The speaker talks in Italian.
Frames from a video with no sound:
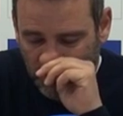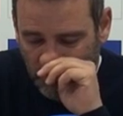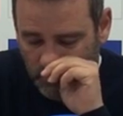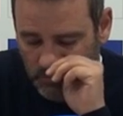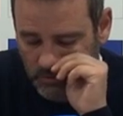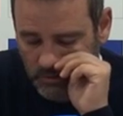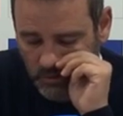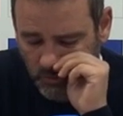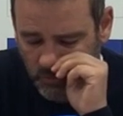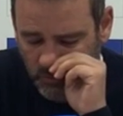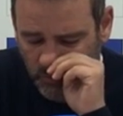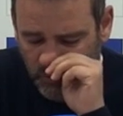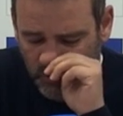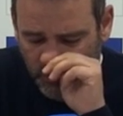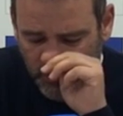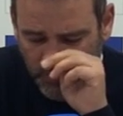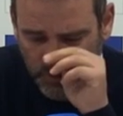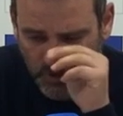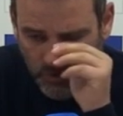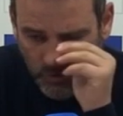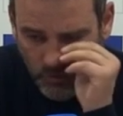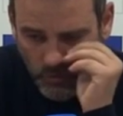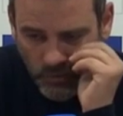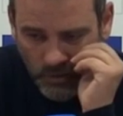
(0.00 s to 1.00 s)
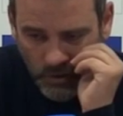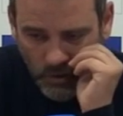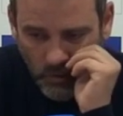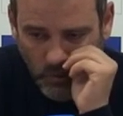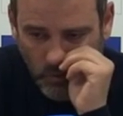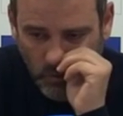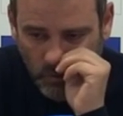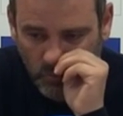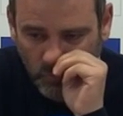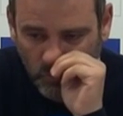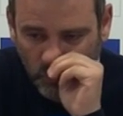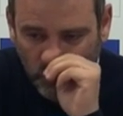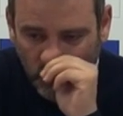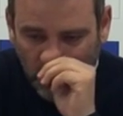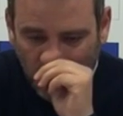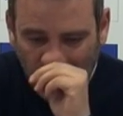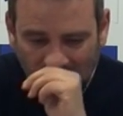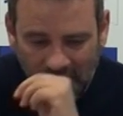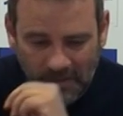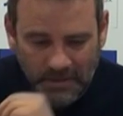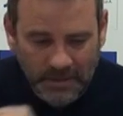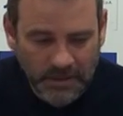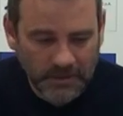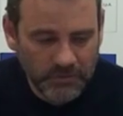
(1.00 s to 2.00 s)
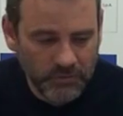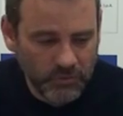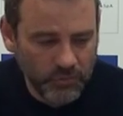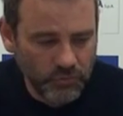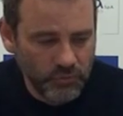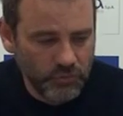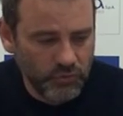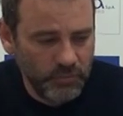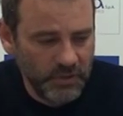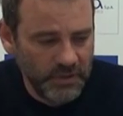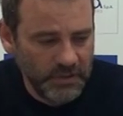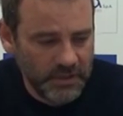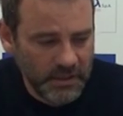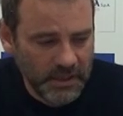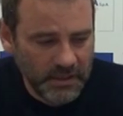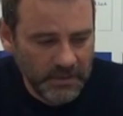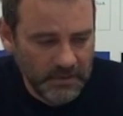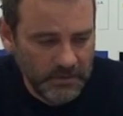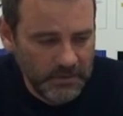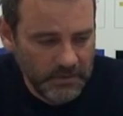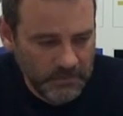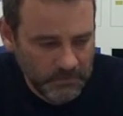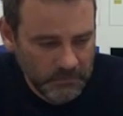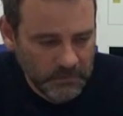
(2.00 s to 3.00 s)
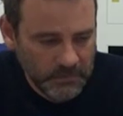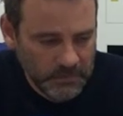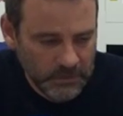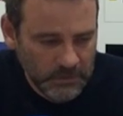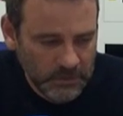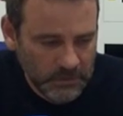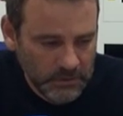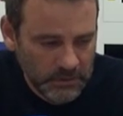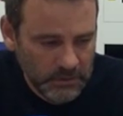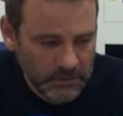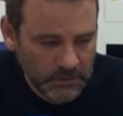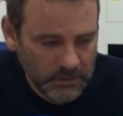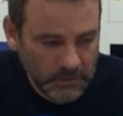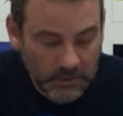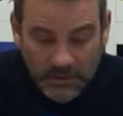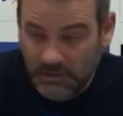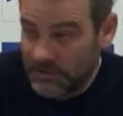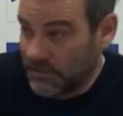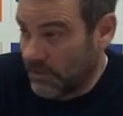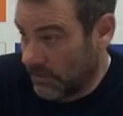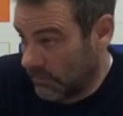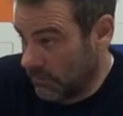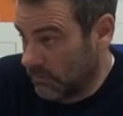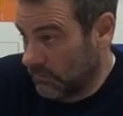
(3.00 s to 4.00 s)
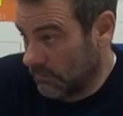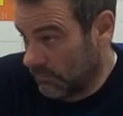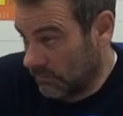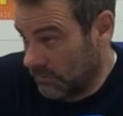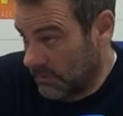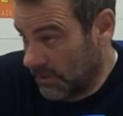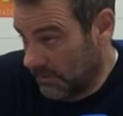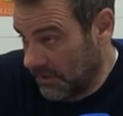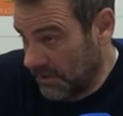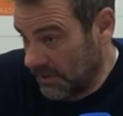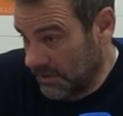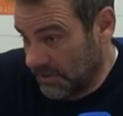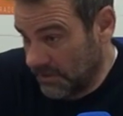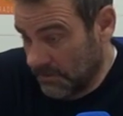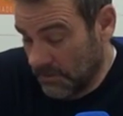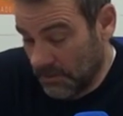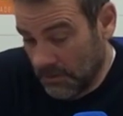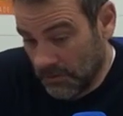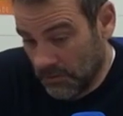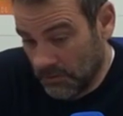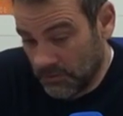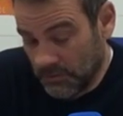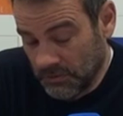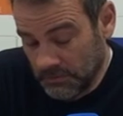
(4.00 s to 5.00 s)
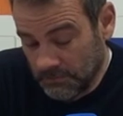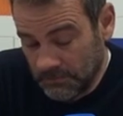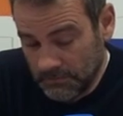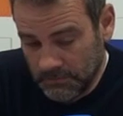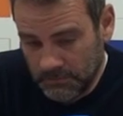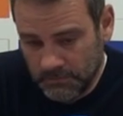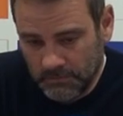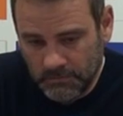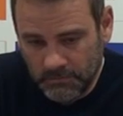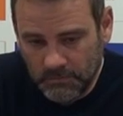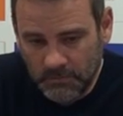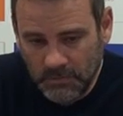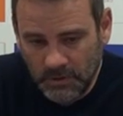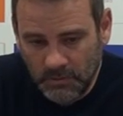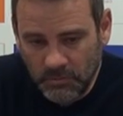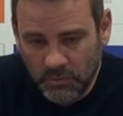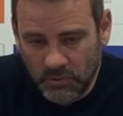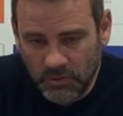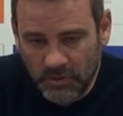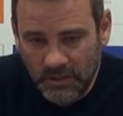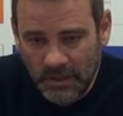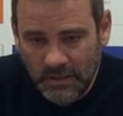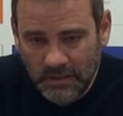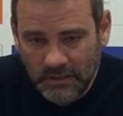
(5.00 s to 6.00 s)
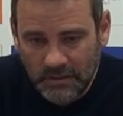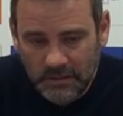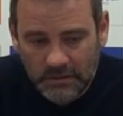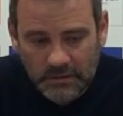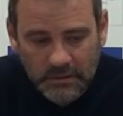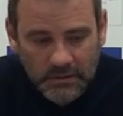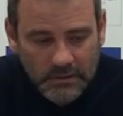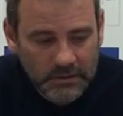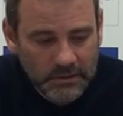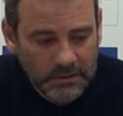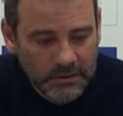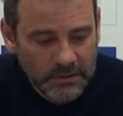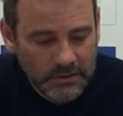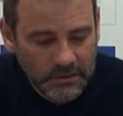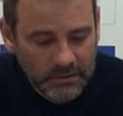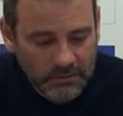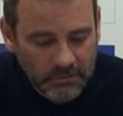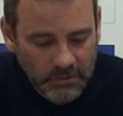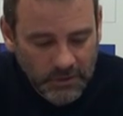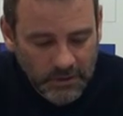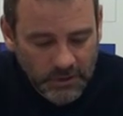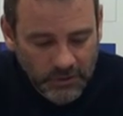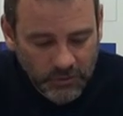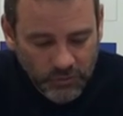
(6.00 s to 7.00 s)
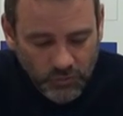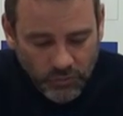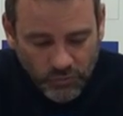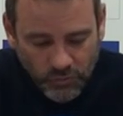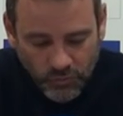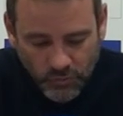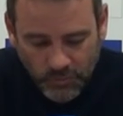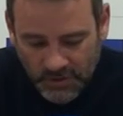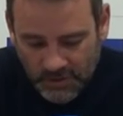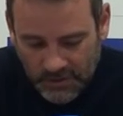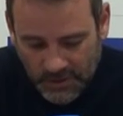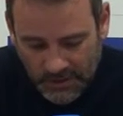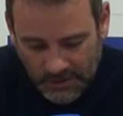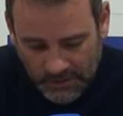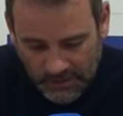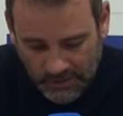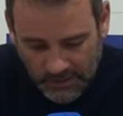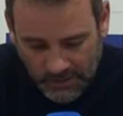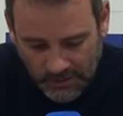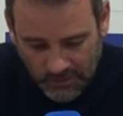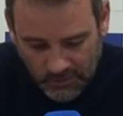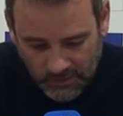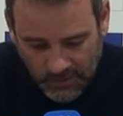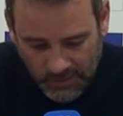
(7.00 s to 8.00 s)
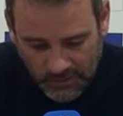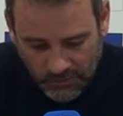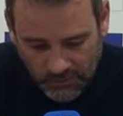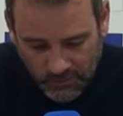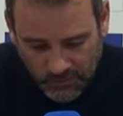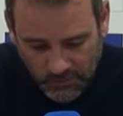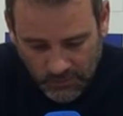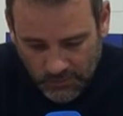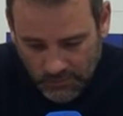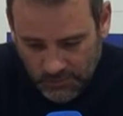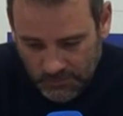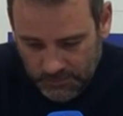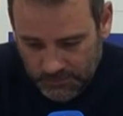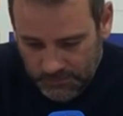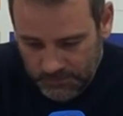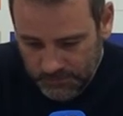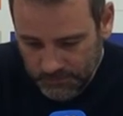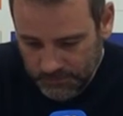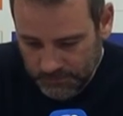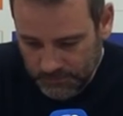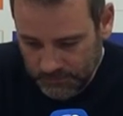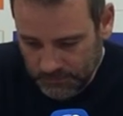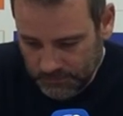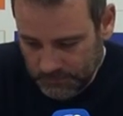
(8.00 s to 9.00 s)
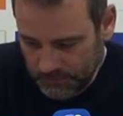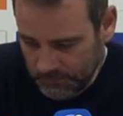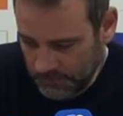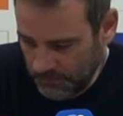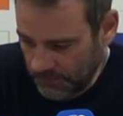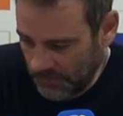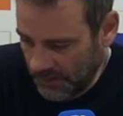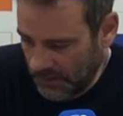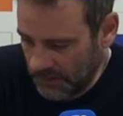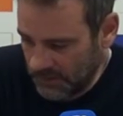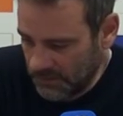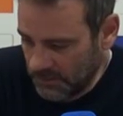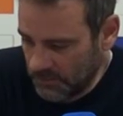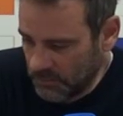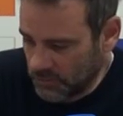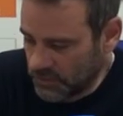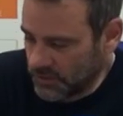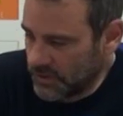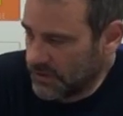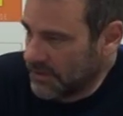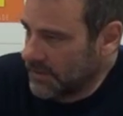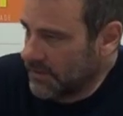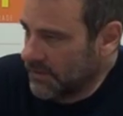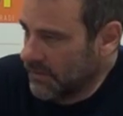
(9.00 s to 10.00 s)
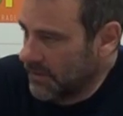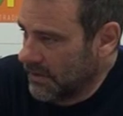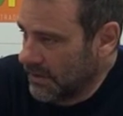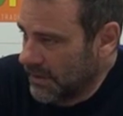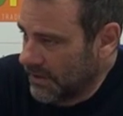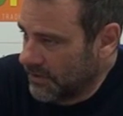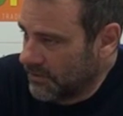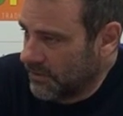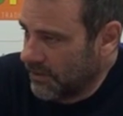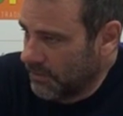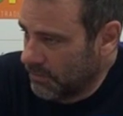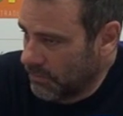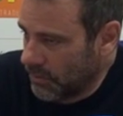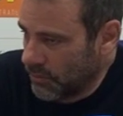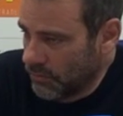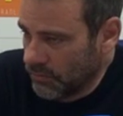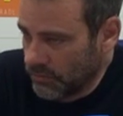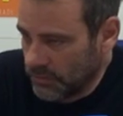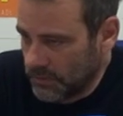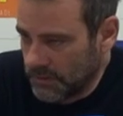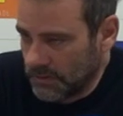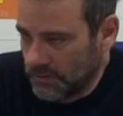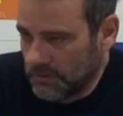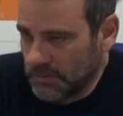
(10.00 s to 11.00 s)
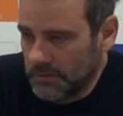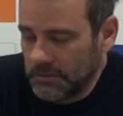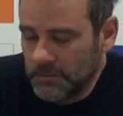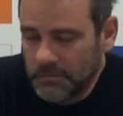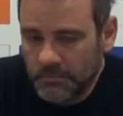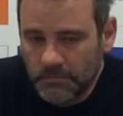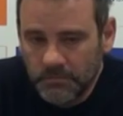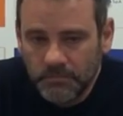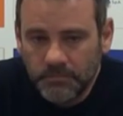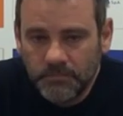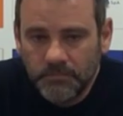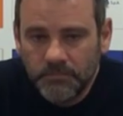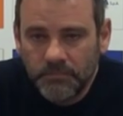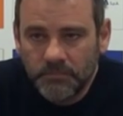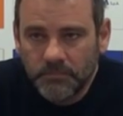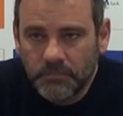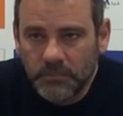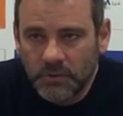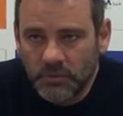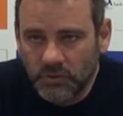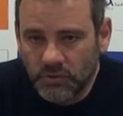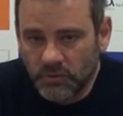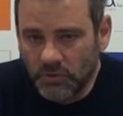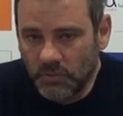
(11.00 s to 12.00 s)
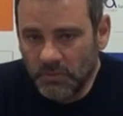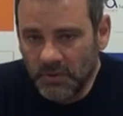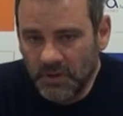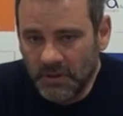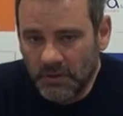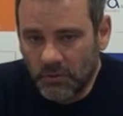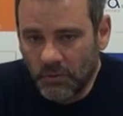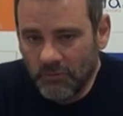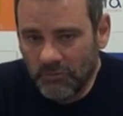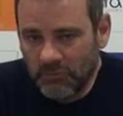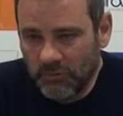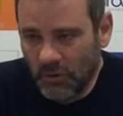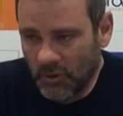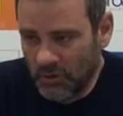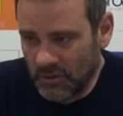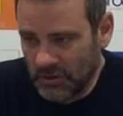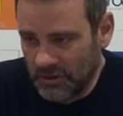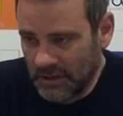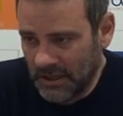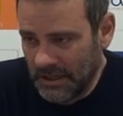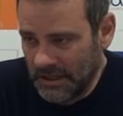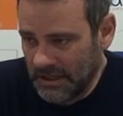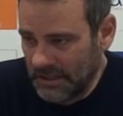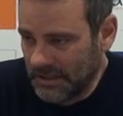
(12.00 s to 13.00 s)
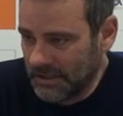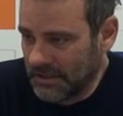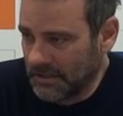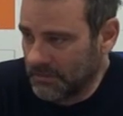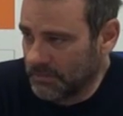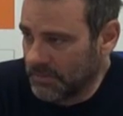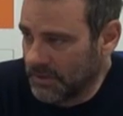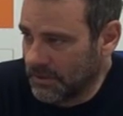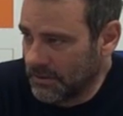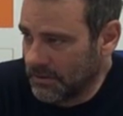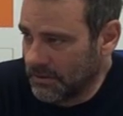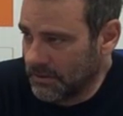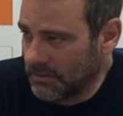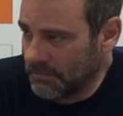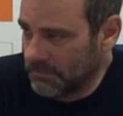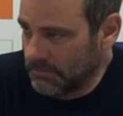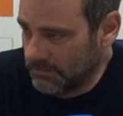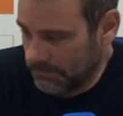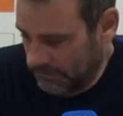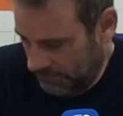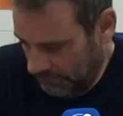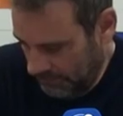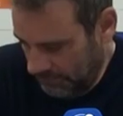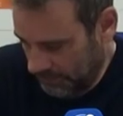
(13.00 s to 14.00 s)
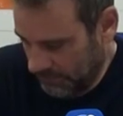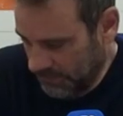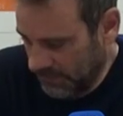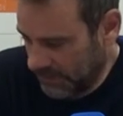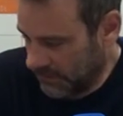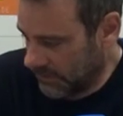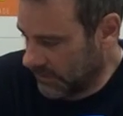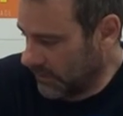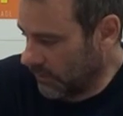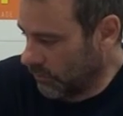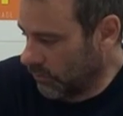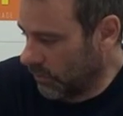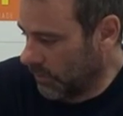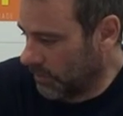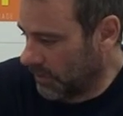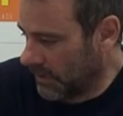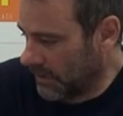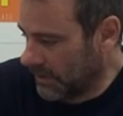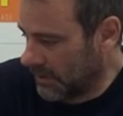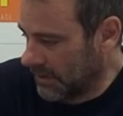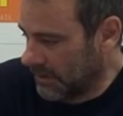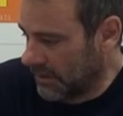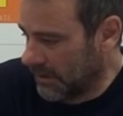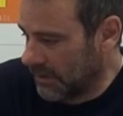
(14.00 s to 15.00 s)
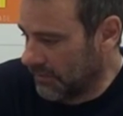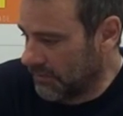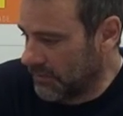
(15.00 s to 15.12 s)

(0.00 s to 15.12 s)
da questo punto di vista sono d'accordo, tutti quelli che sono subentrati, che è già una bellissima cosa, è importante, quelli che sono subentrati hanno dato dimostrazione di essere pronti, quindi questo mi conforta anche per, le, per queste due partite